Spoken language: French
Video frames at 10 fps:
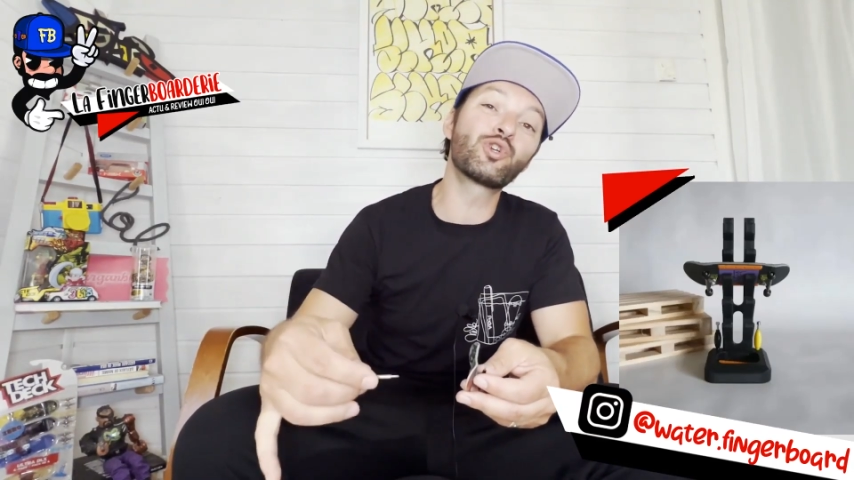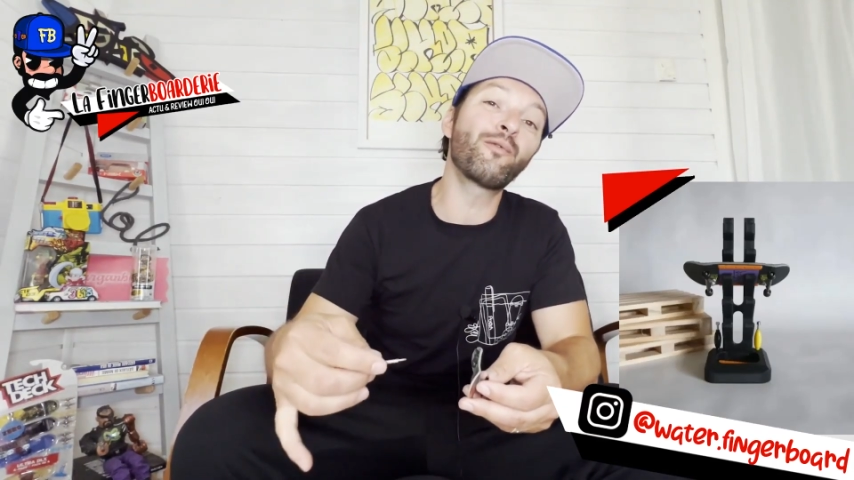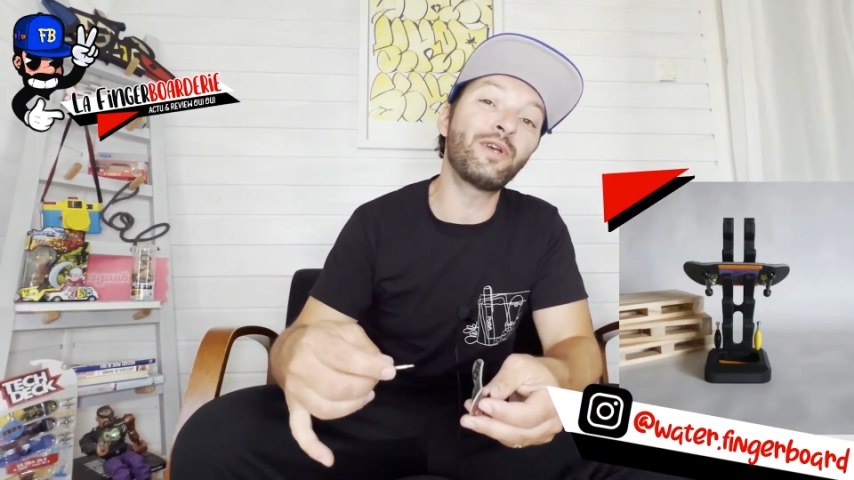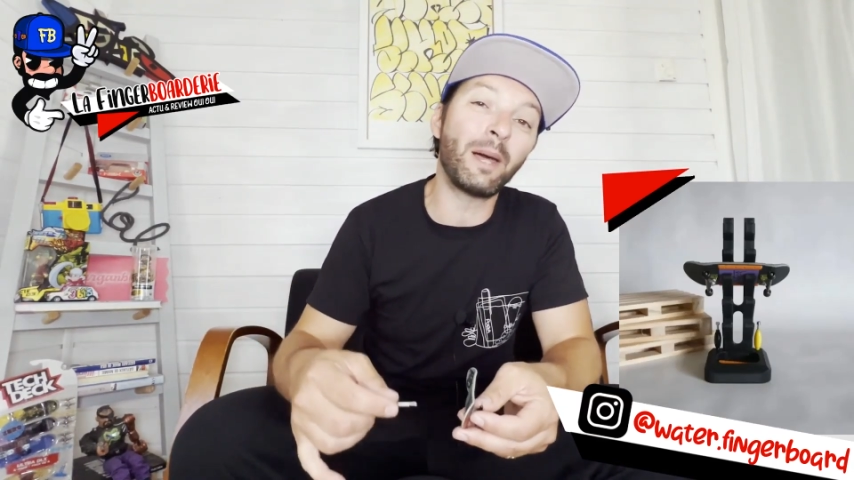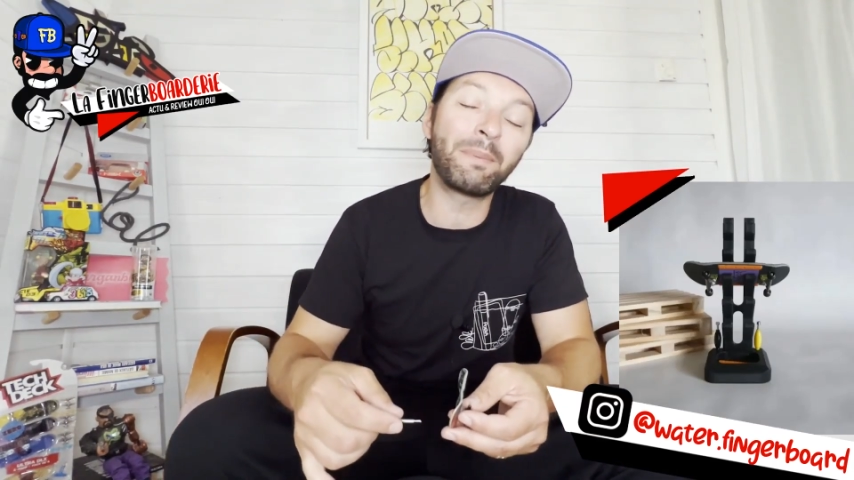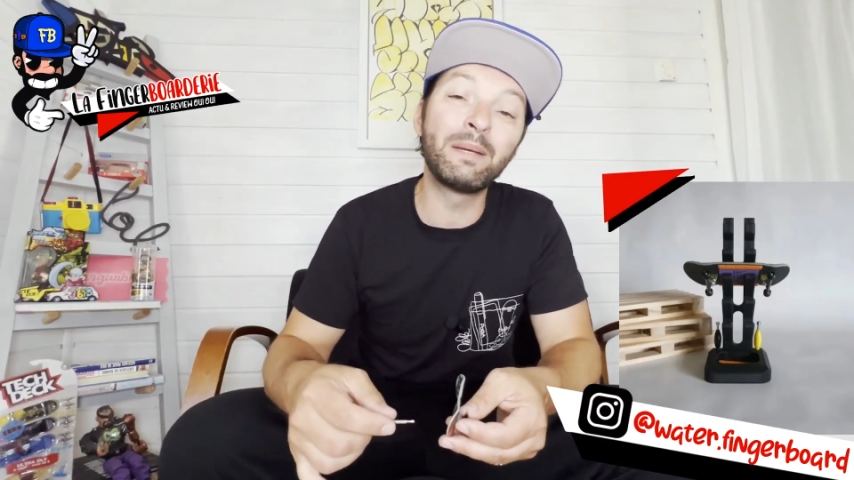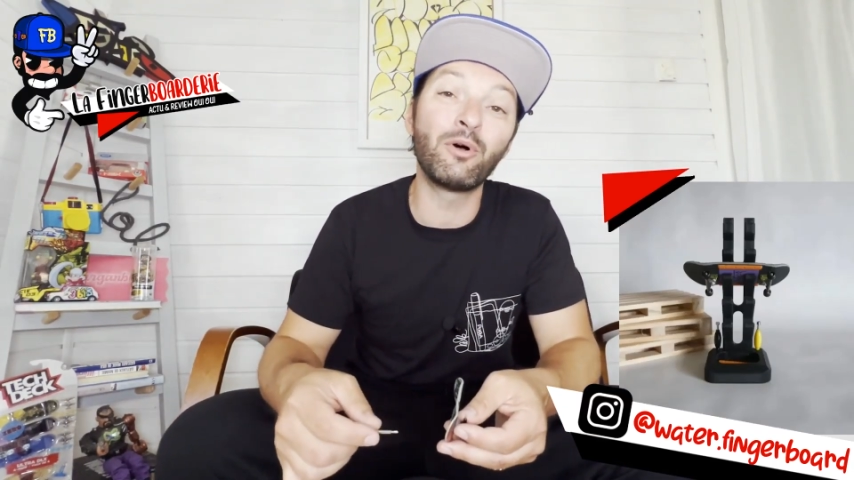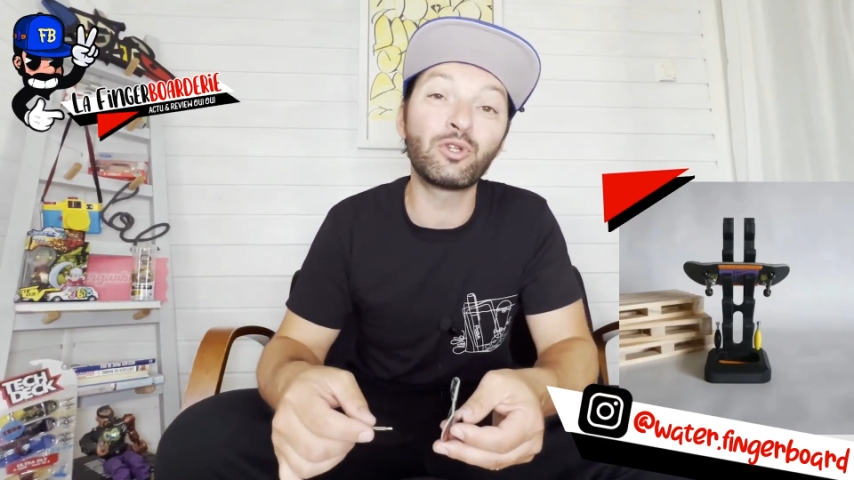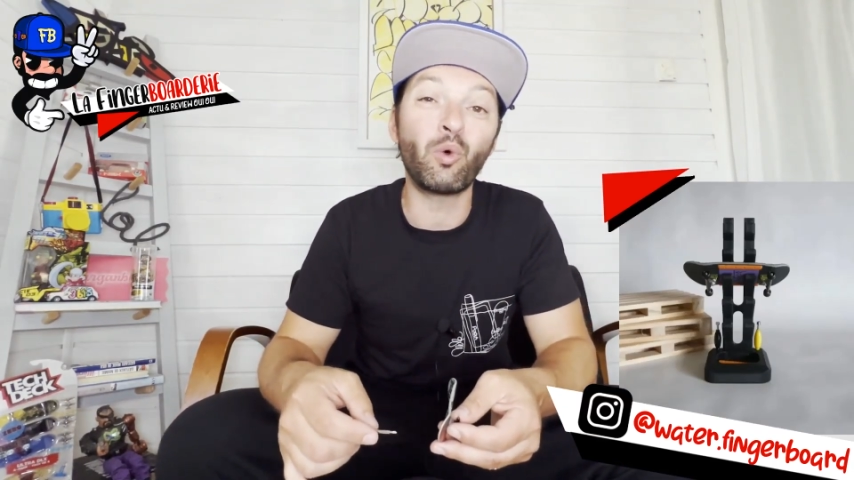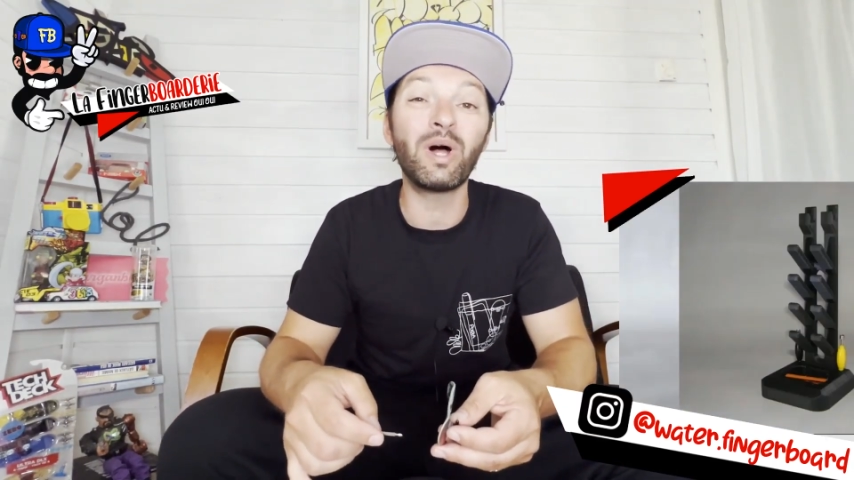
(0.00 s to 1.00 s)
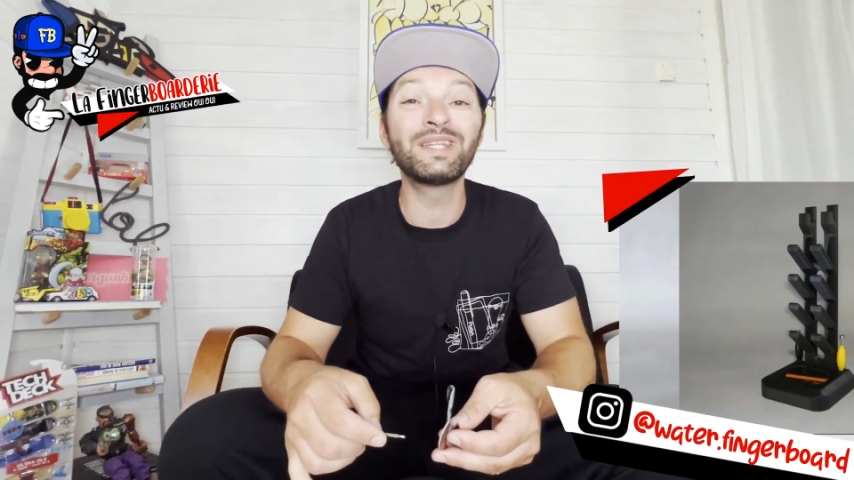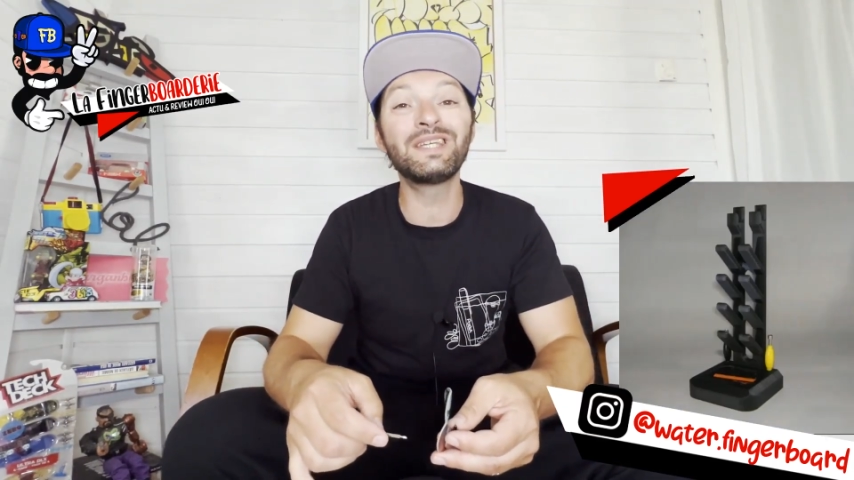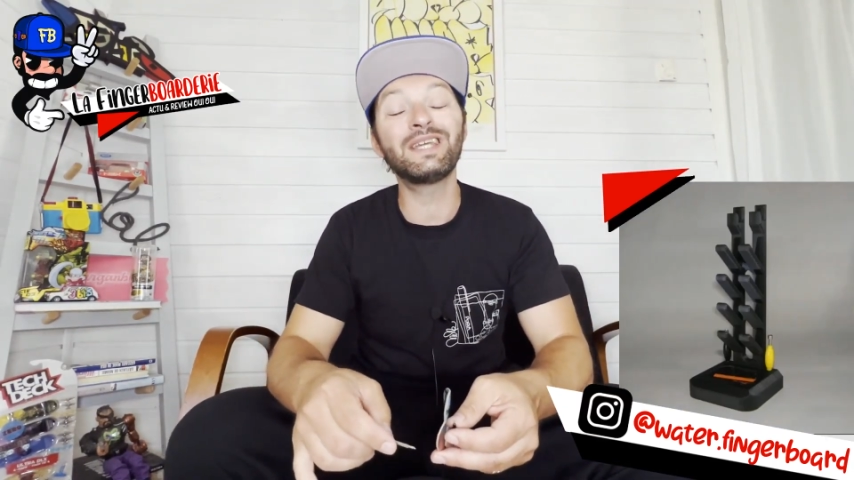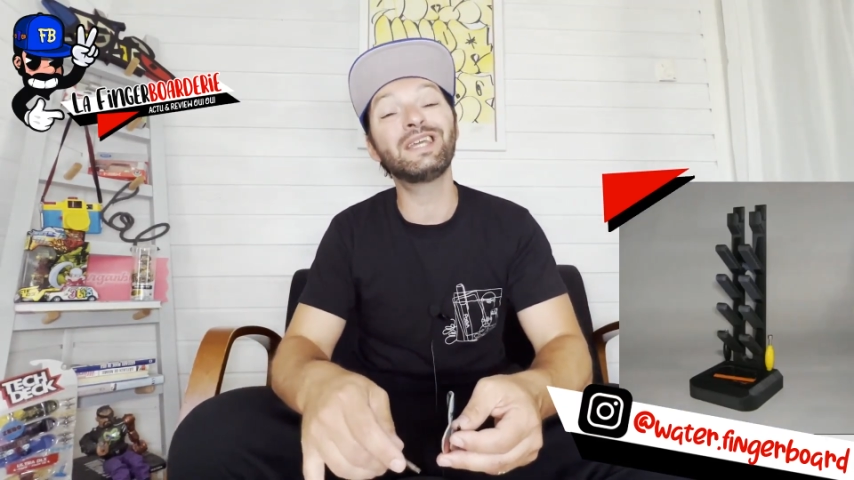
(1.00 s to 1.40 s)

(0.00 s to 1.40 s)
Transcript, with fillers: chauffer l'imprimante 3D